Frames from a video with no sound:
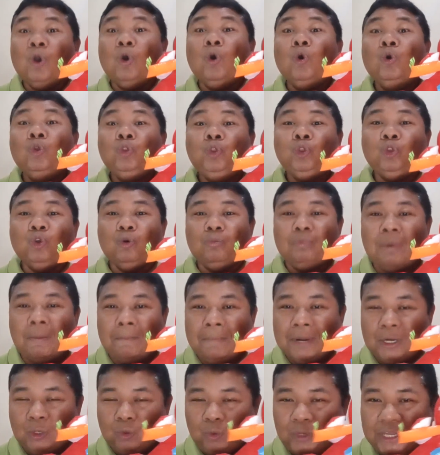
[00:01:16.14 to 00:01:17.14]
untuk
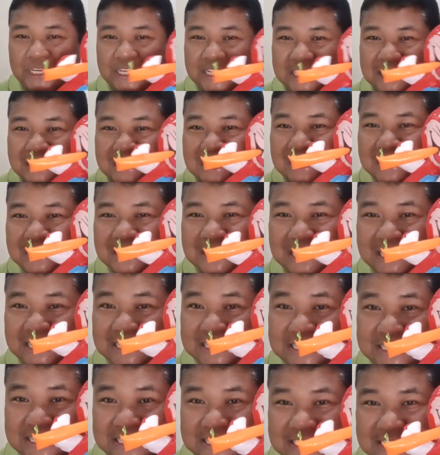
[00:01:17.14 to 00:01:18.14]
memenuhi
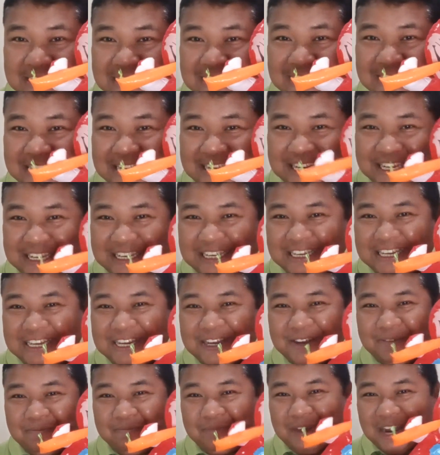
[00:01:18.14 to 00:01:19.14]
gizi sendiri.
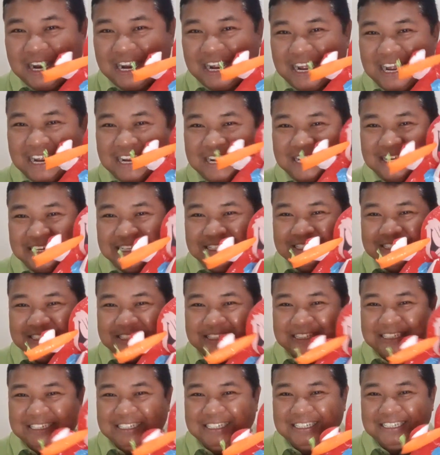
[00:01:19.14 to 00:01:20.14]
Maka
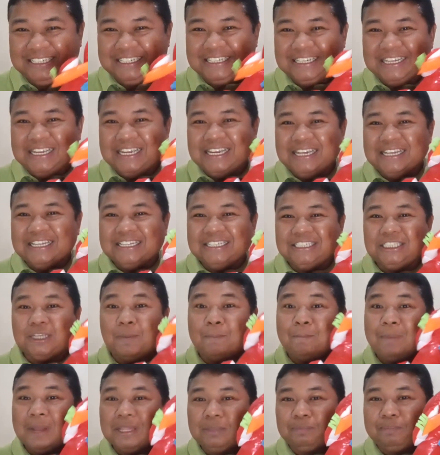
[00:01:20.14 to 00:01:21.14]
kelinci ini
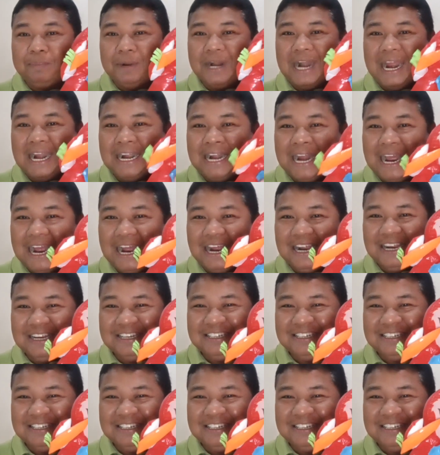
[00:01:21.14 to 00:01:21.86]
cepat beranak.